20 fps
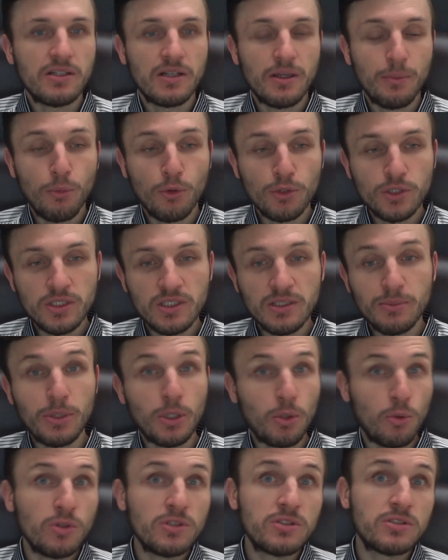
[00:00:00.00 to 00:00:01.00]
работать и
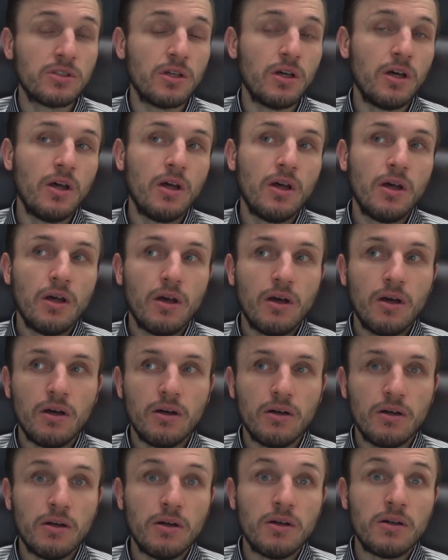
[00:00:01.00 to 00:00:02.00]
приходится
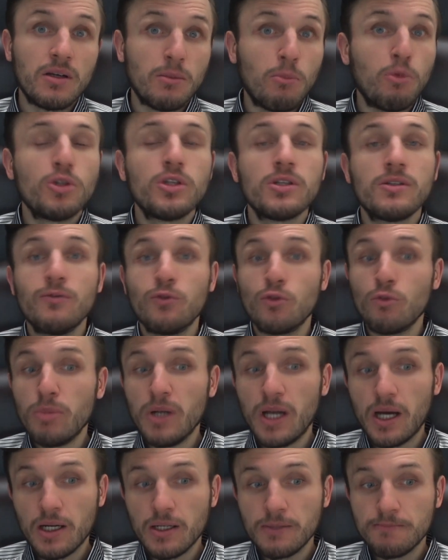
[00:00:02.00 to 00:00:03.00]
а, работать в
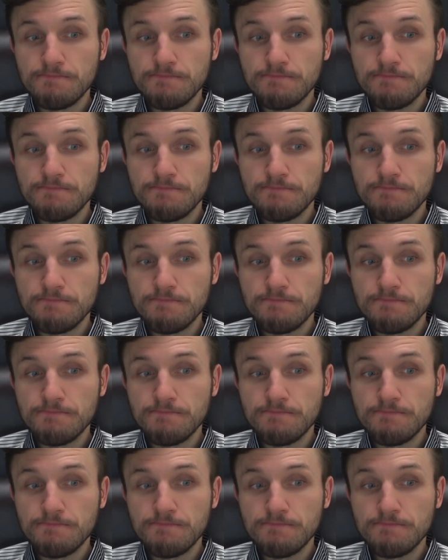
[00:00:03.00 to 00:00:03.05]
рублях.